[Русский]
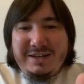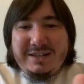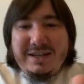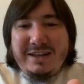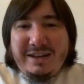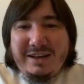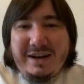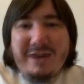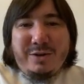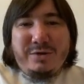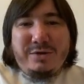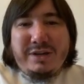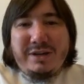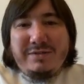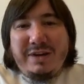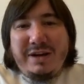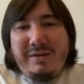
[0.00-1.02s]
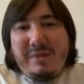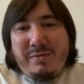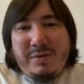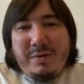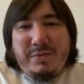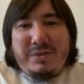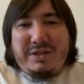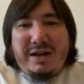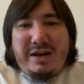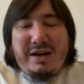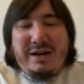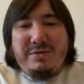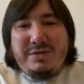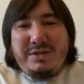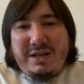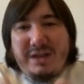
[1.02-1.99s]
За это короткое время мы
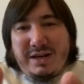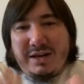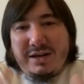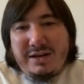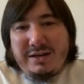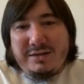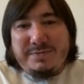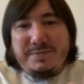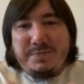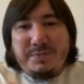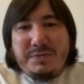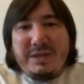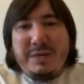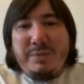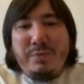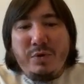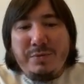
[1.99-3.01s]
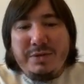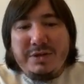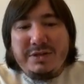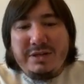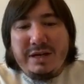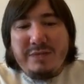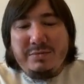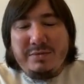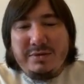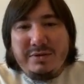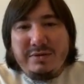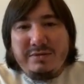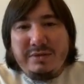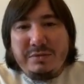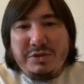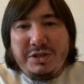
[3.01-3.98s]
постараемся напомнить нам
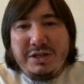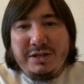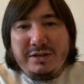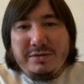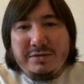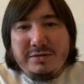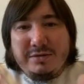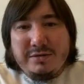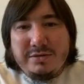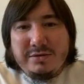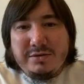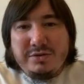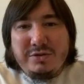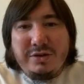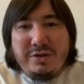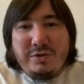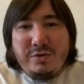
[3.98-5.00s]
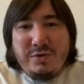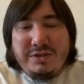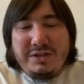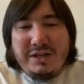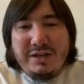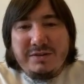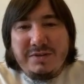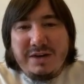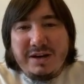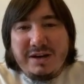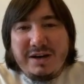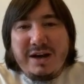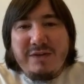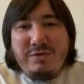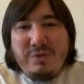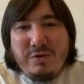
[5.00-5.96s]
вообще, что такое истихфар,
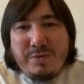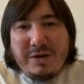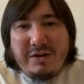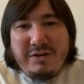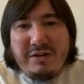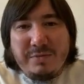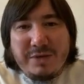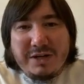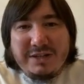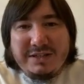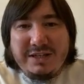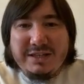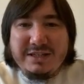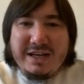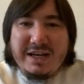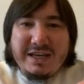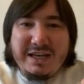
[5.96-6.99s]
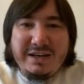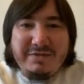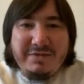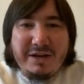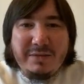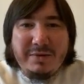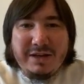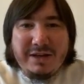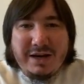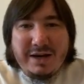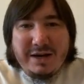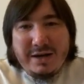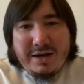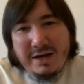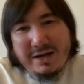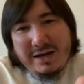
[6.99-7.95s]
как его правильно просить, какие
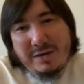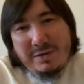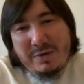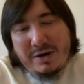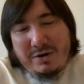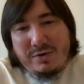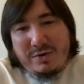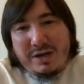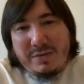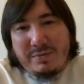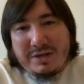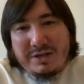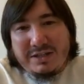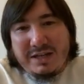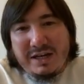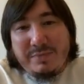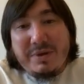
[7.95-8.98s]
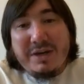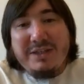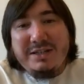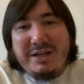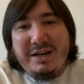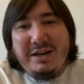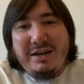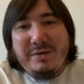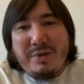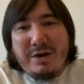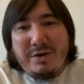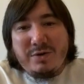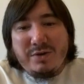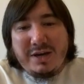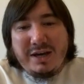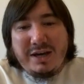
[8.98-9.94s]
времена, как пророки просили, просили ли
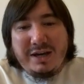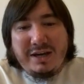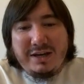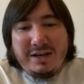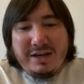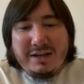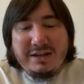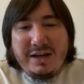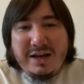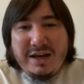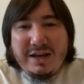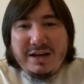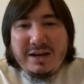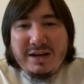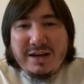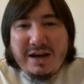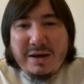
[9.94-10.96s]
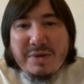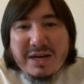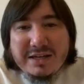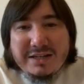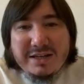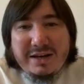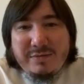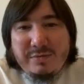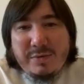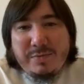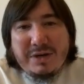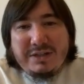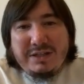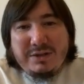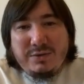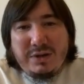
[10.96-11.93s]
пророки или нет – Э, обязаны ли мы
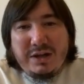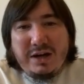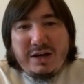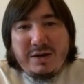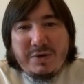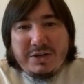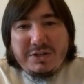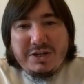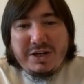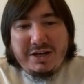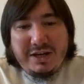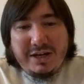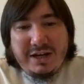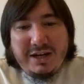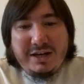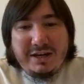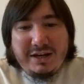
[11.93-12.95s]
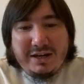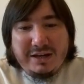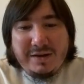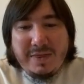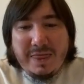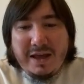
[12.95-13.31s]
просить у Аллаха прощения или нет.